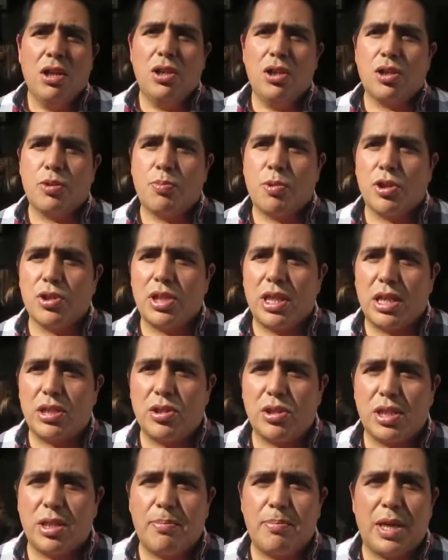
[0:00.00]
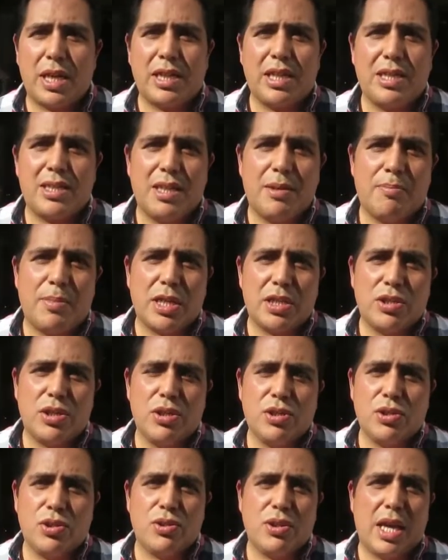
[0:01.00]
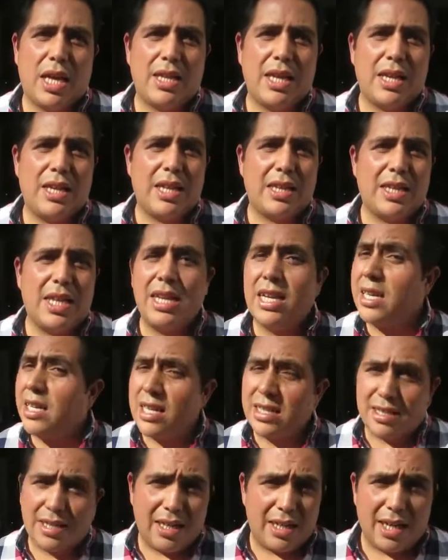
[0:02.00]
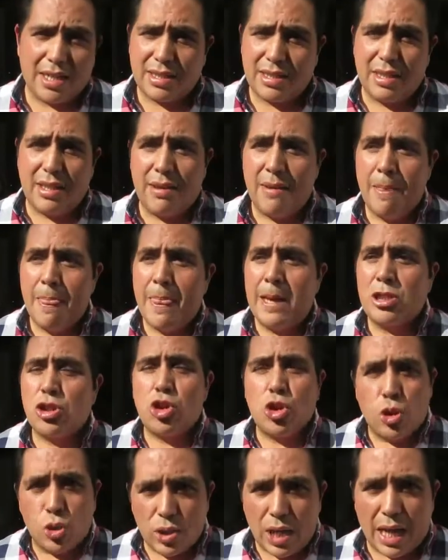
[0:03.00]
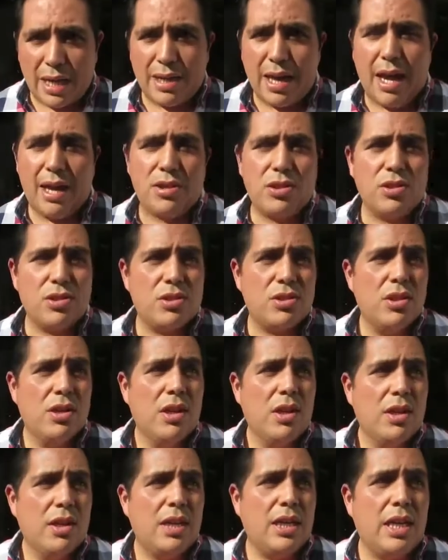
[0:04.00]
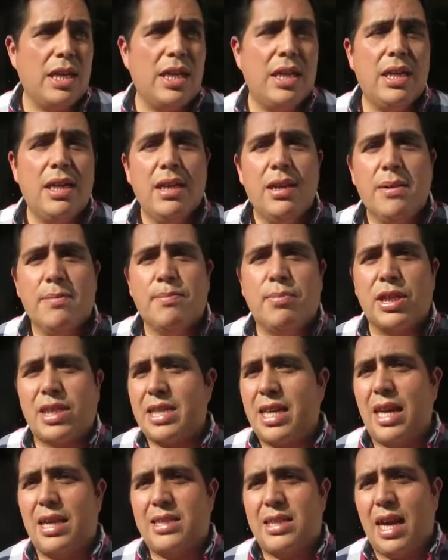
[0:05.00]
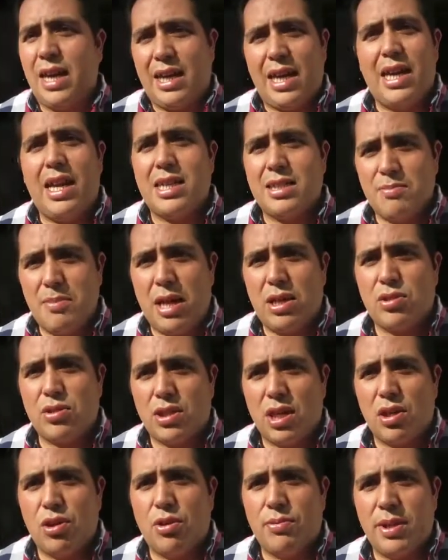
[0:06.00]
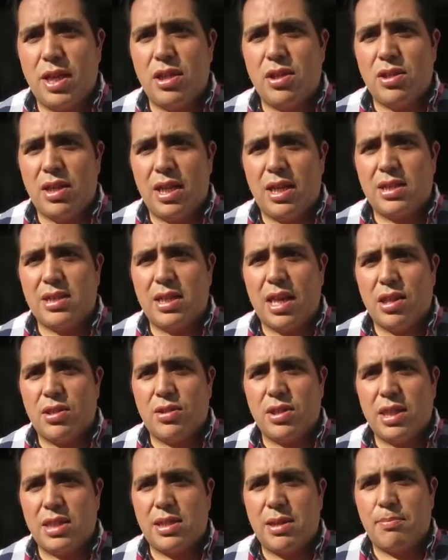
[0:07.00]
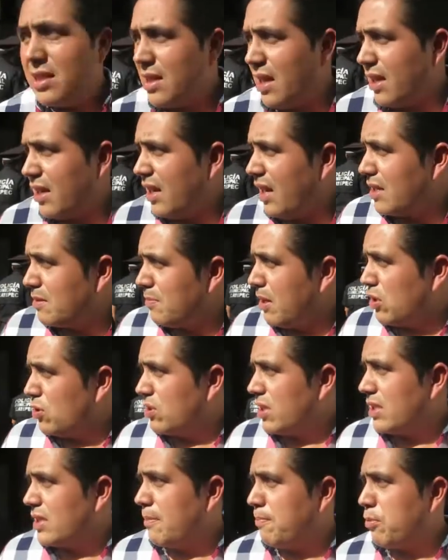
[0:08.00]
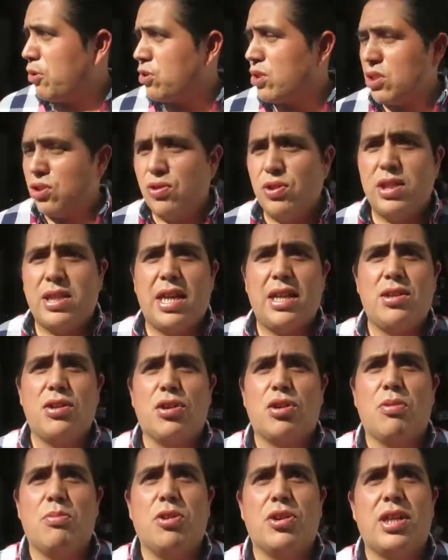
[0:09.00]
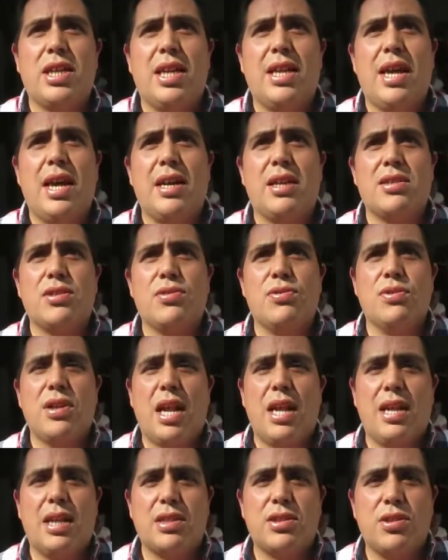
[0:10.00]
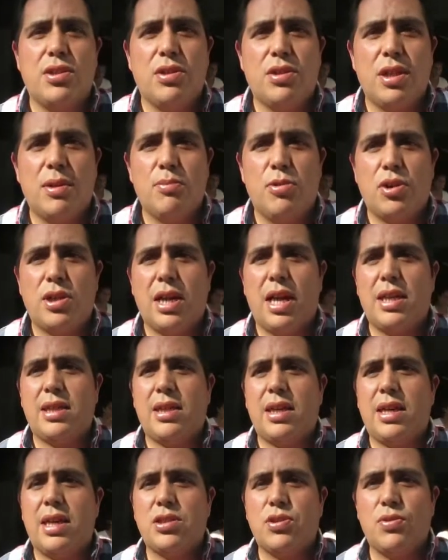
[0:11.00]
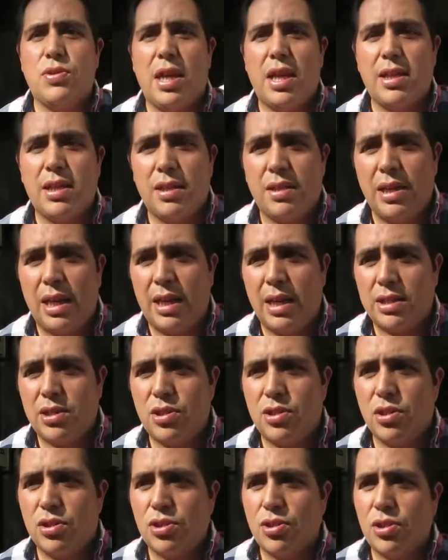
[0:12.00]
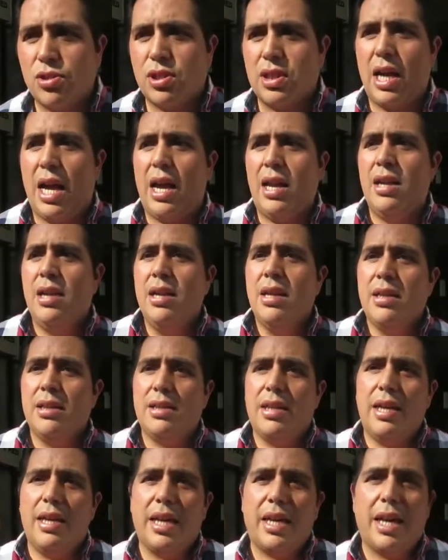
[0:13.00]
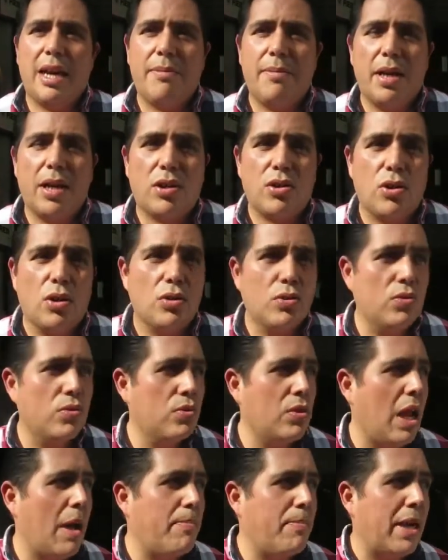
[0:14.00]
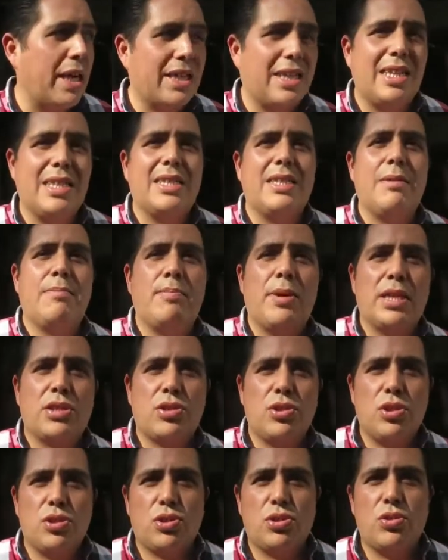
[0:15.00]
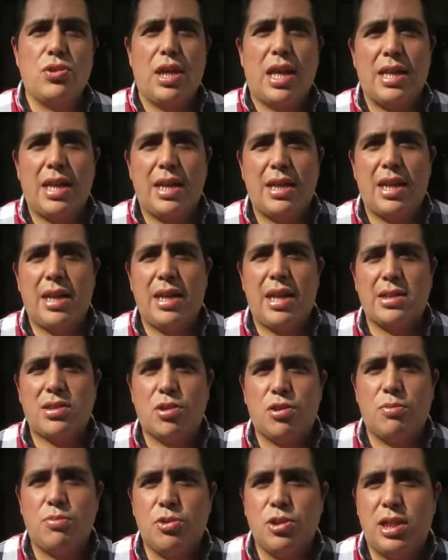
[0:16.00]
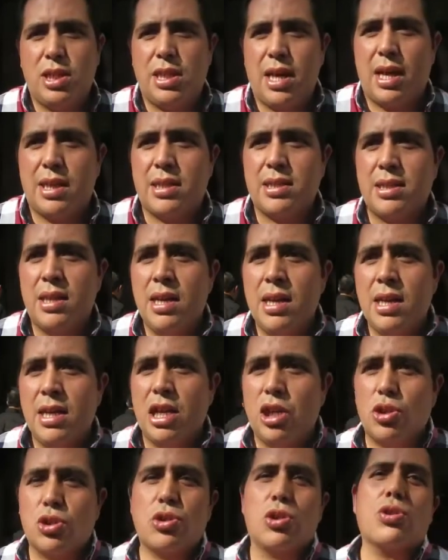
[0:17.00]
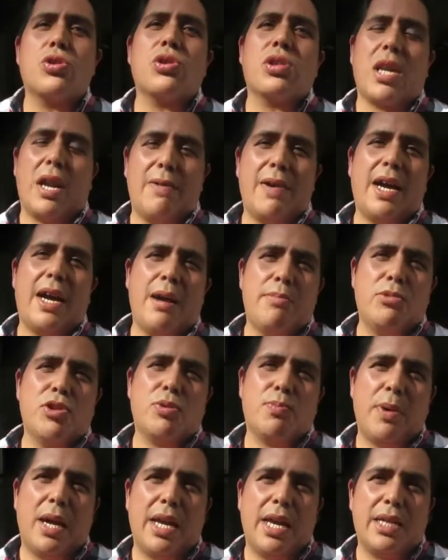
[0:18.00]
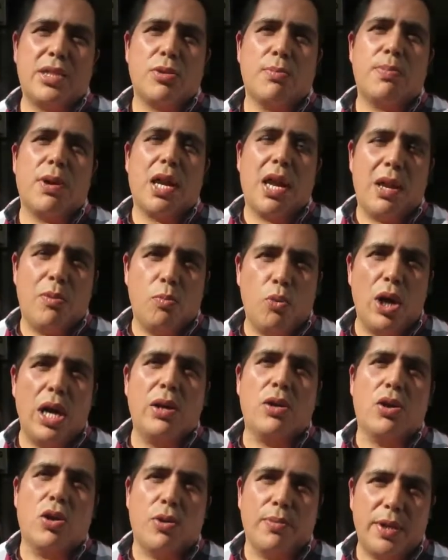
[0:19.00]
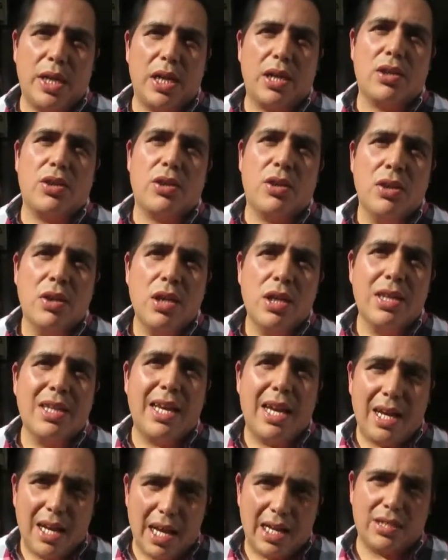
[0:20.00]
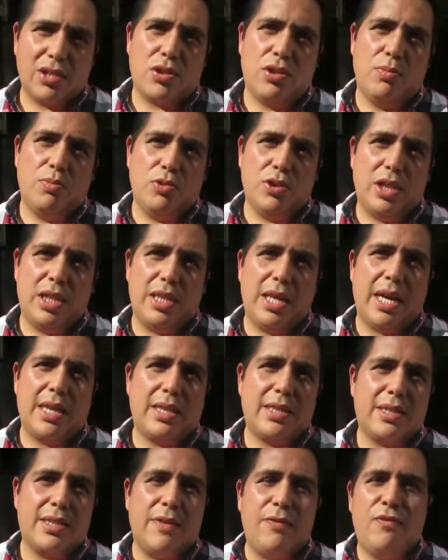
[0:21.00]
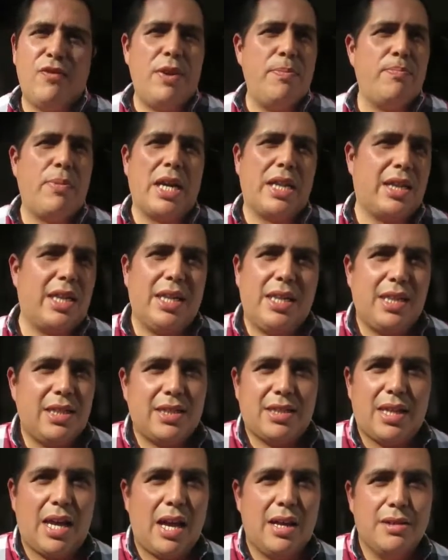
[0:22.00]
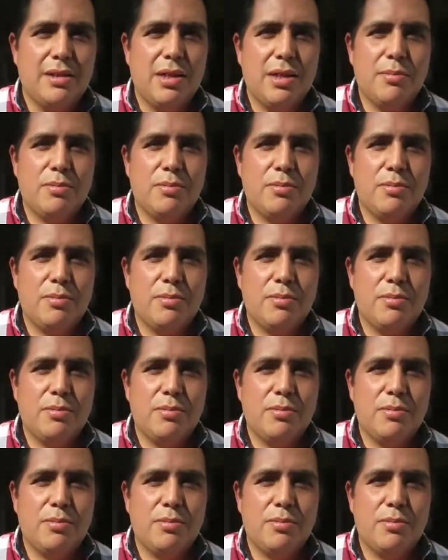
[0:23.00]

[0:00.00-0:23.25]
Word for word: Los procesos de participación ciudadana tienen que ser así, ciudadanos y pues que saque las manos el gobierno del estado de que saque las manos de este proceso interno como quiera es una elección democrática es una elección social tiene que ver con una participación ciudadana en las comunidades y nosotros trabajamos para eso, para el buen gobierno de las comunidades, sin fin partidista.